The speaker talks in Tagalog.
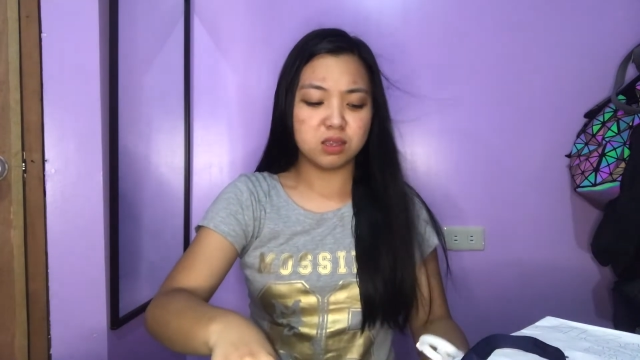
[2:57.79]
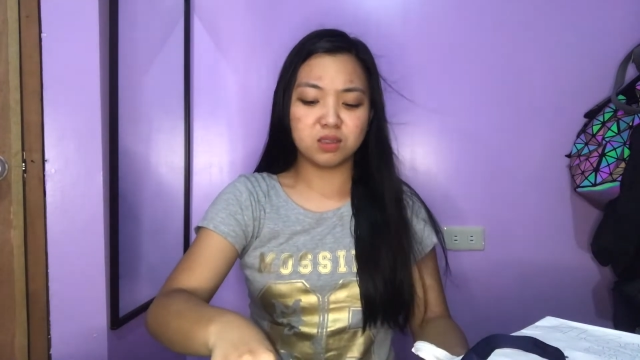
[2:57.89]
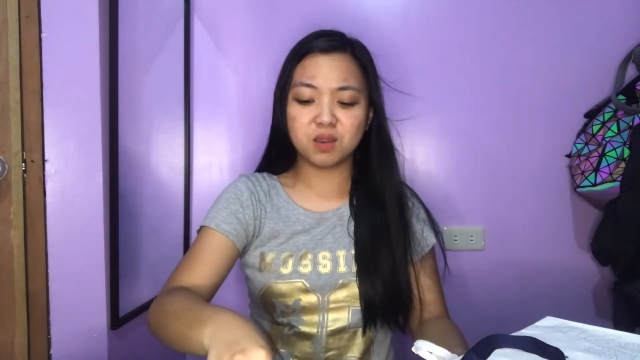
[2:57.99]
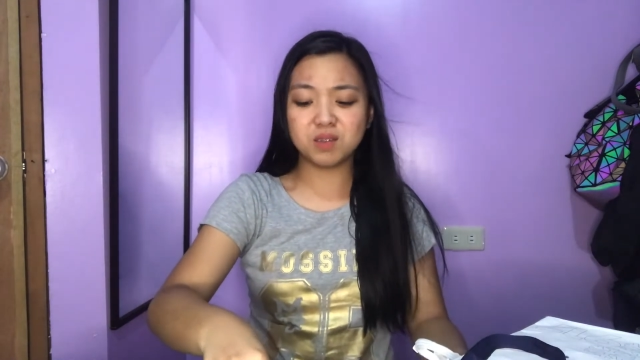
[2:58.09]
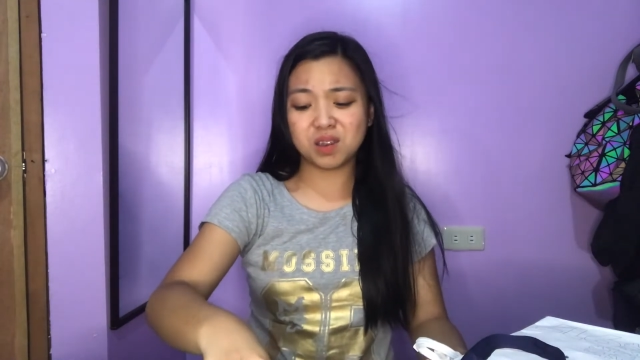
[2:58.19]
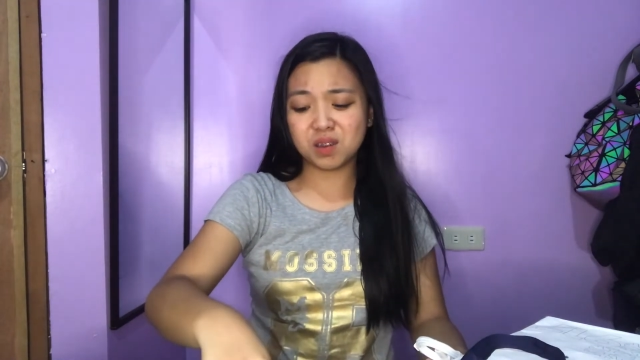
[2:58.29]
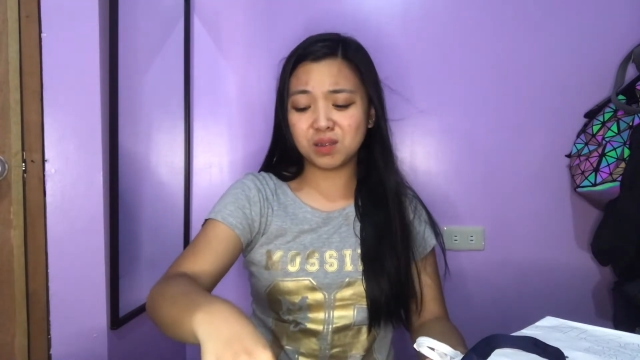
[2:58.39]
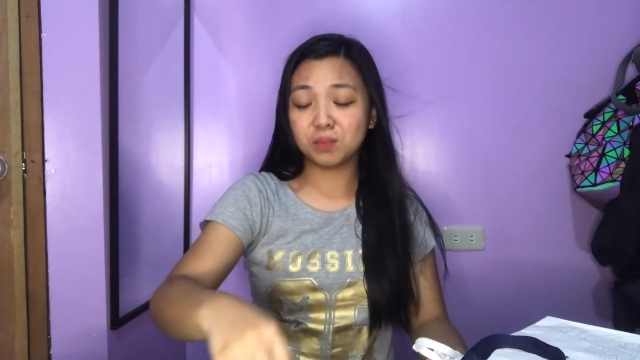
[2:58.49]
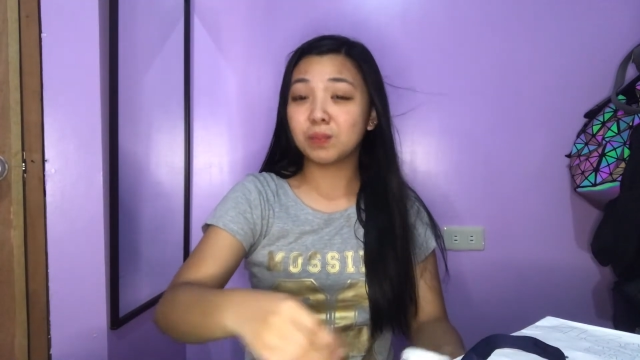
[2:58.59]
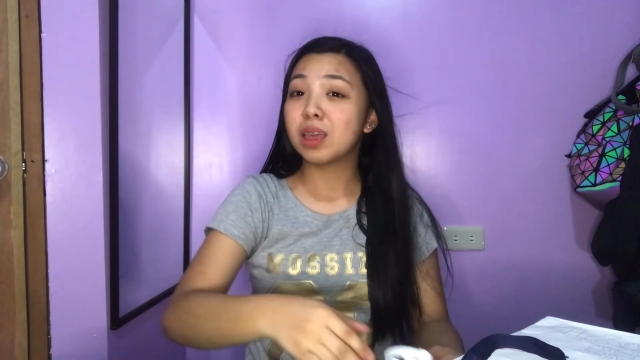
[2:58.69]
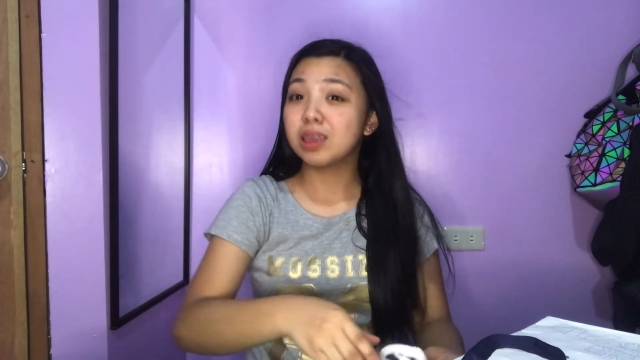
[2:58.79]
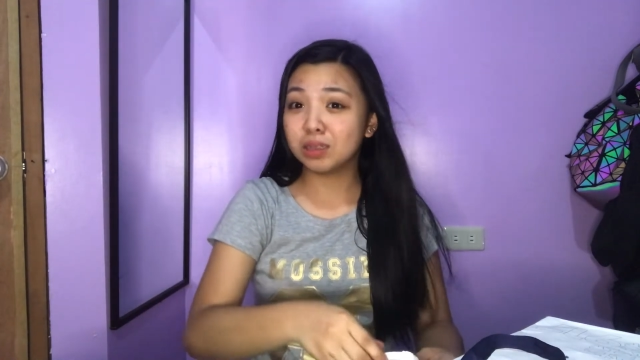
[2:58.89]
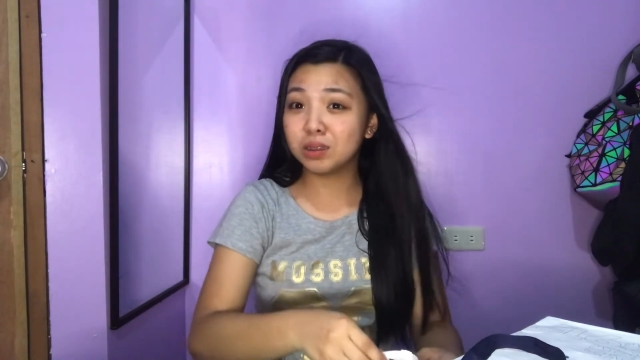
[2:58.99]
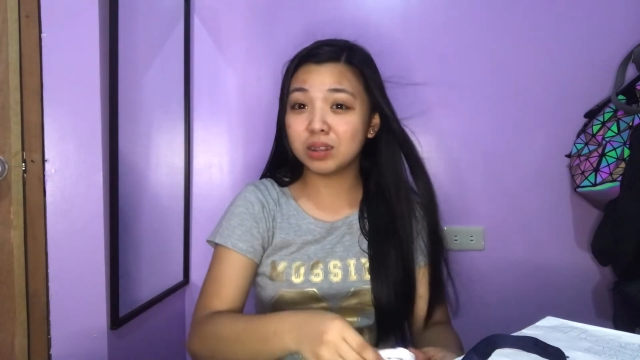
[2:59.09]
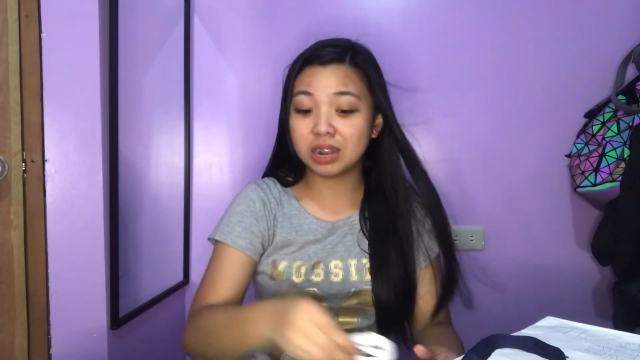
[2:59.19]
So, yun.
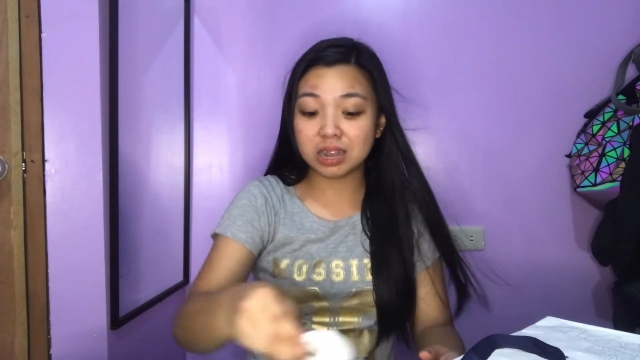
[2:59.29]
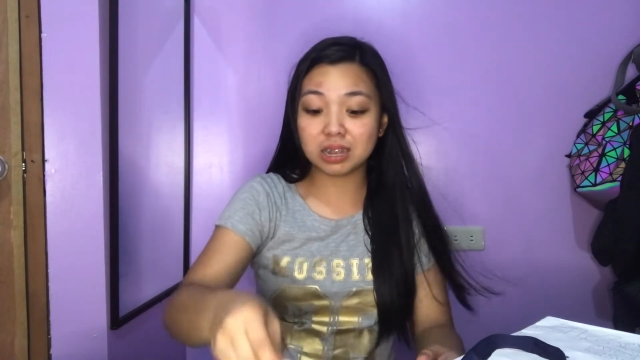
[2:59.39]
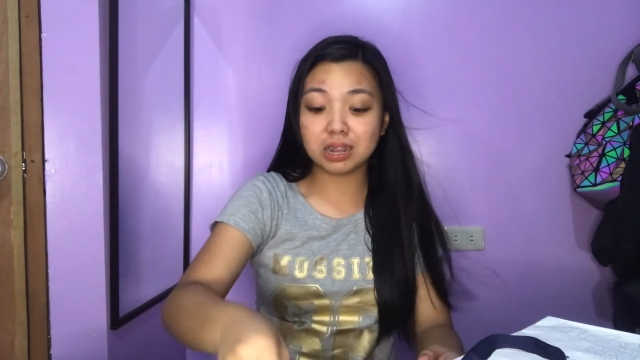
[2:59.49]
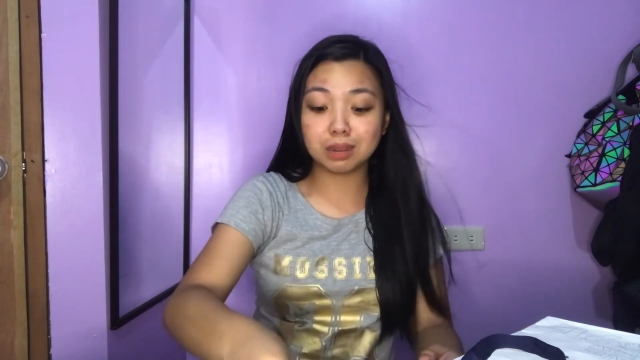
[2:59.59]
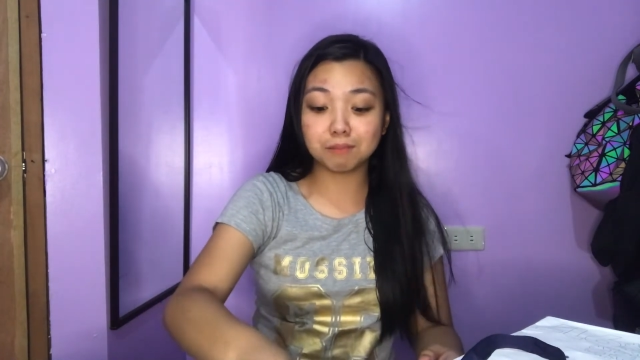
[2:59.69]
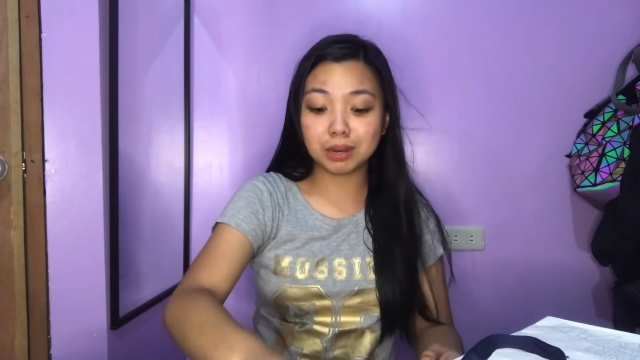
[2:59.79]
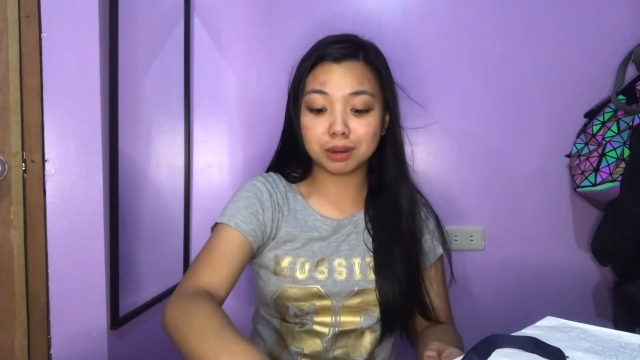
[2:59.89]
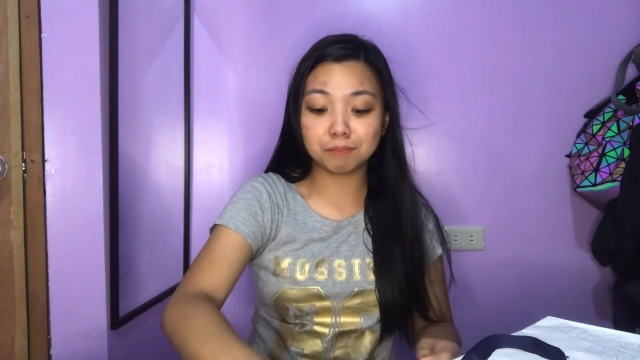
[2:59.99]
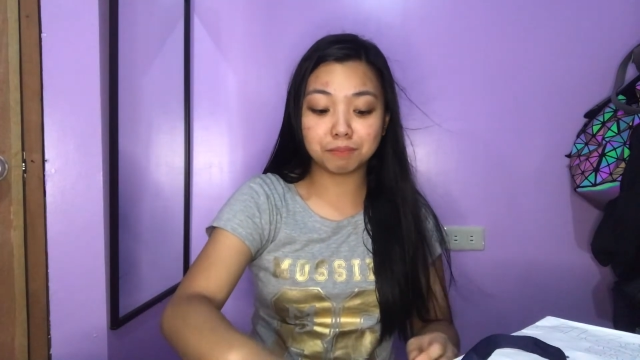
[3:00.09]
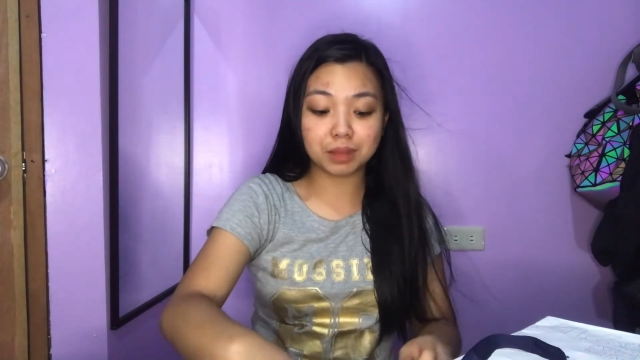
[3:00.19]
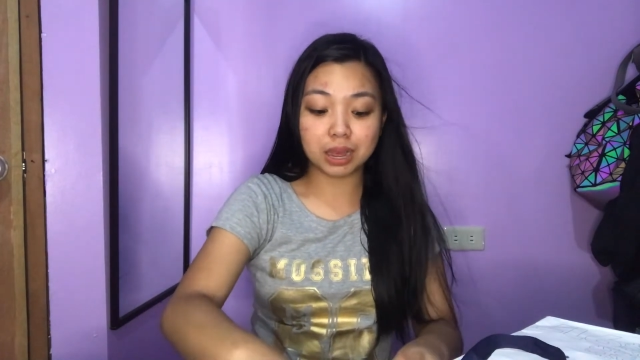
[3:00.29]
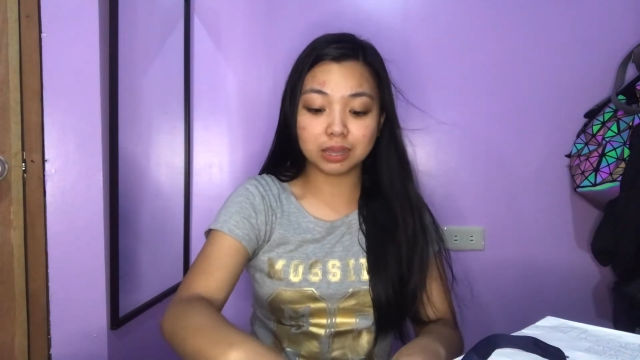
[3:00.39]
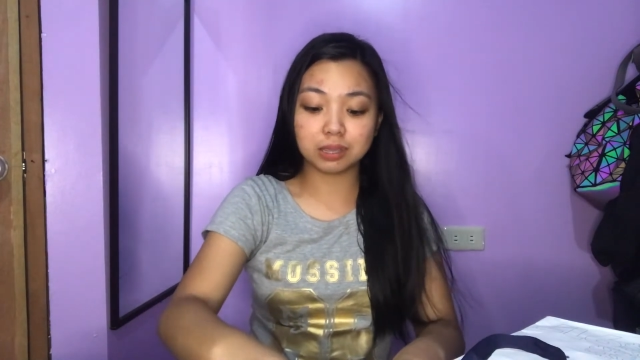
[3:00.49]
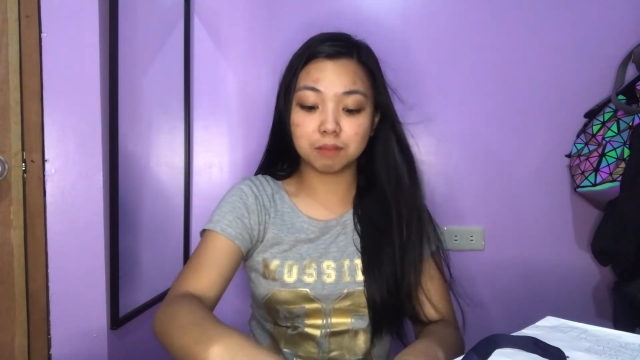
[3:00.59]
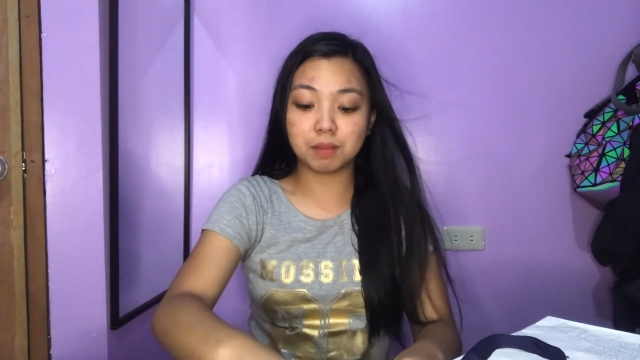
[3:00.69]
Yun lang ang laman ng
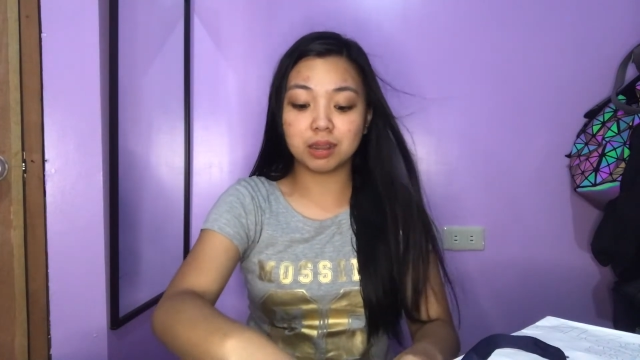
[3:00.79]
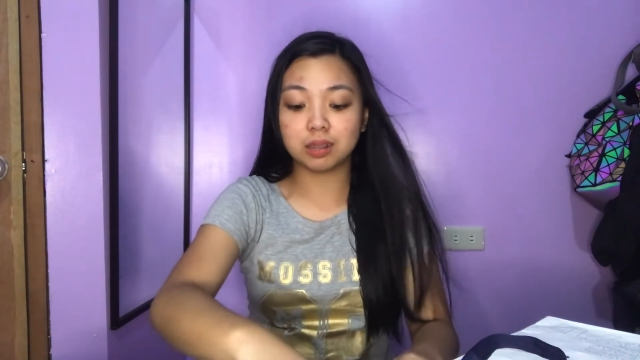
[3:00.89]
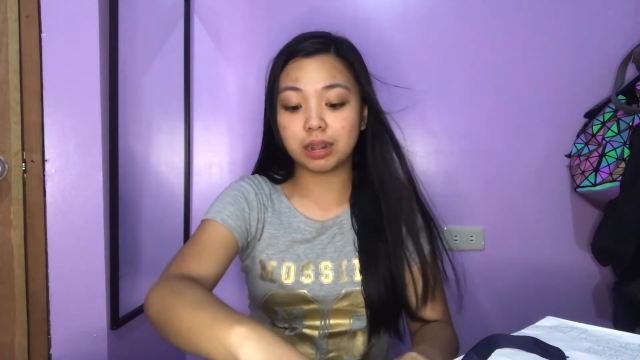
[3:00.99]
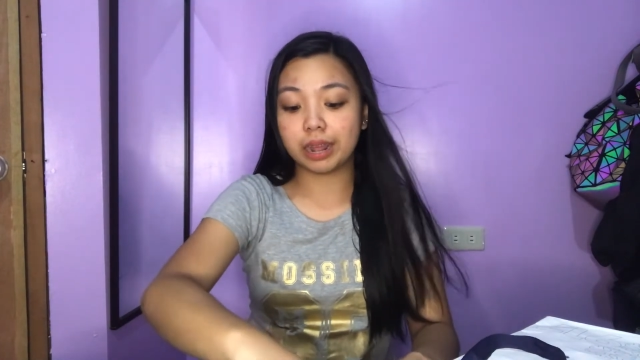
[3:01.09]
box. Ibalik na